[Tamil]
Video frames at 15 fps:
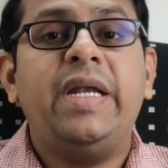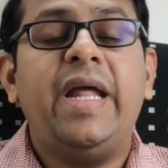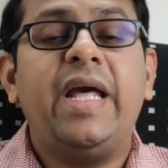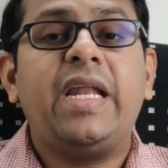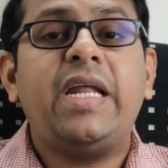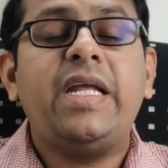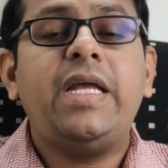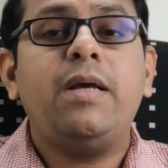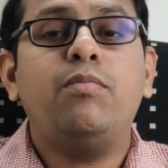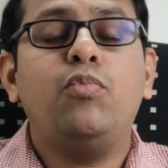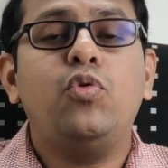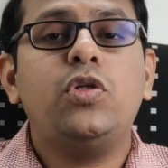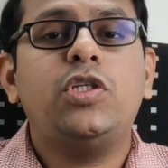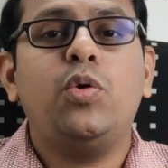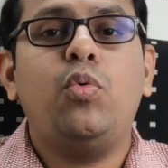நிறைய
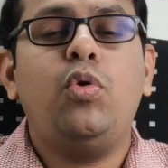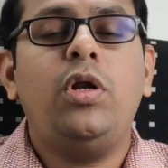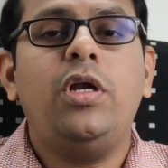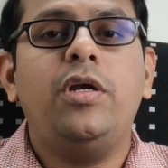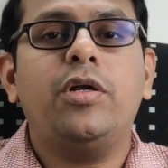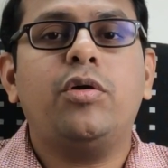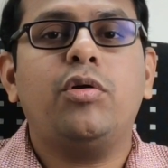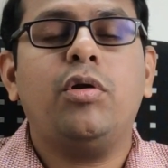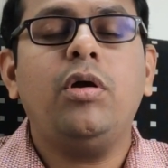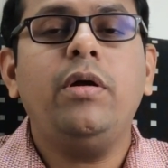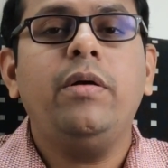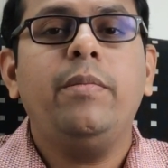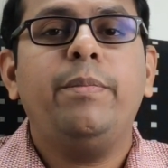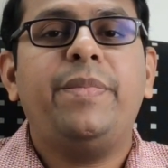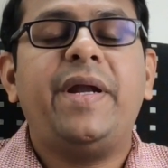மூச்சை உள்ள
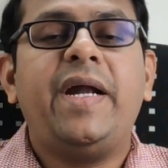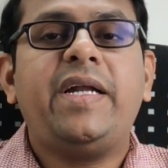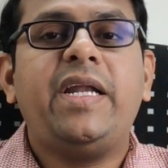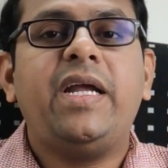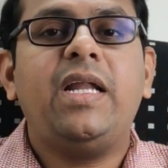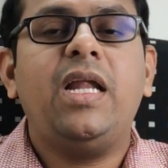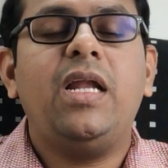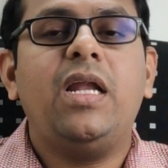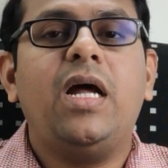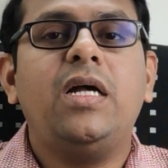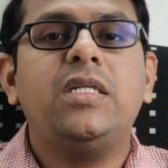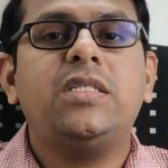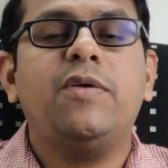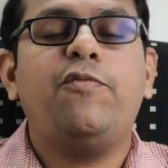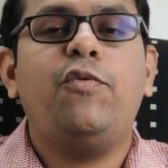எடுக்கிறோம் பிராக்டிக்கலா
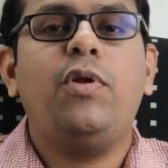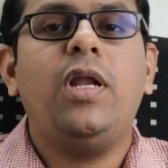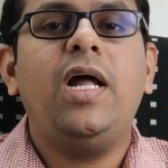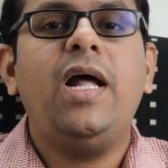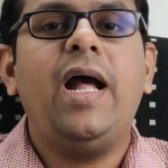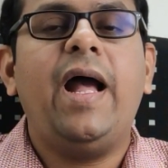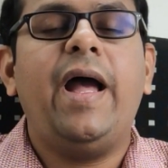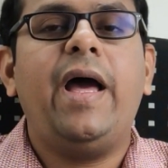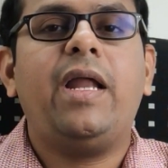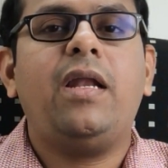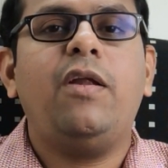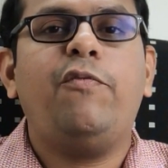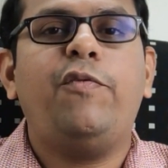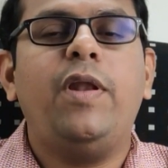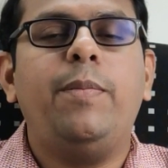லங்ஸ் ஃபுல்லா
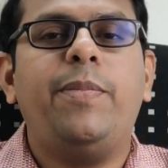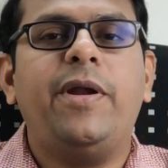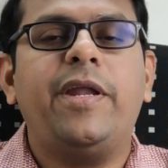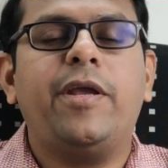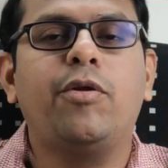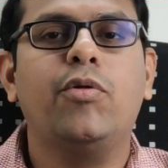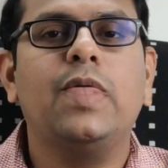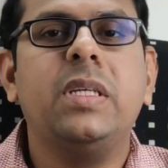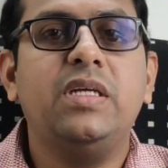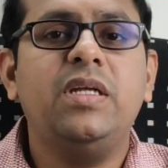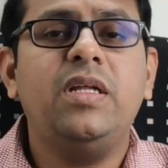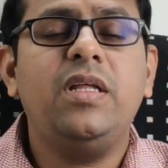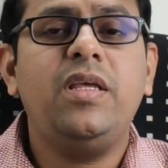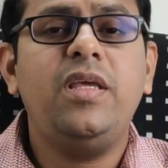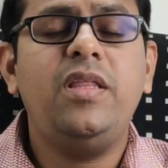ஏர்ல ஃபில் பண்ணிக்கிறோம்
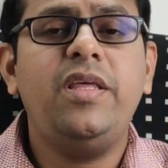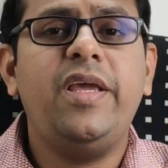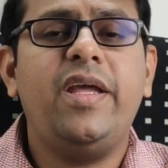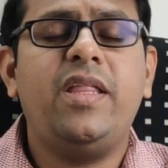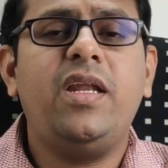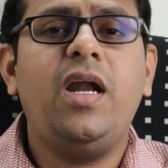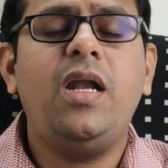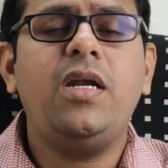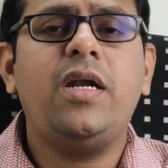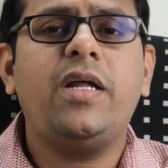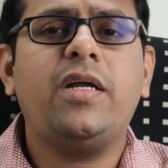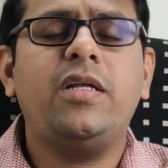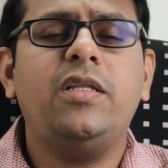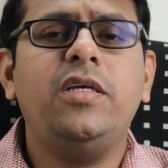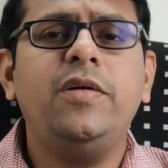இது எதனால்
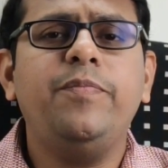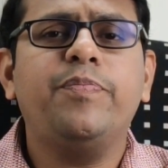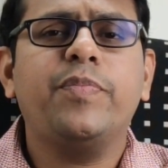நடக்குது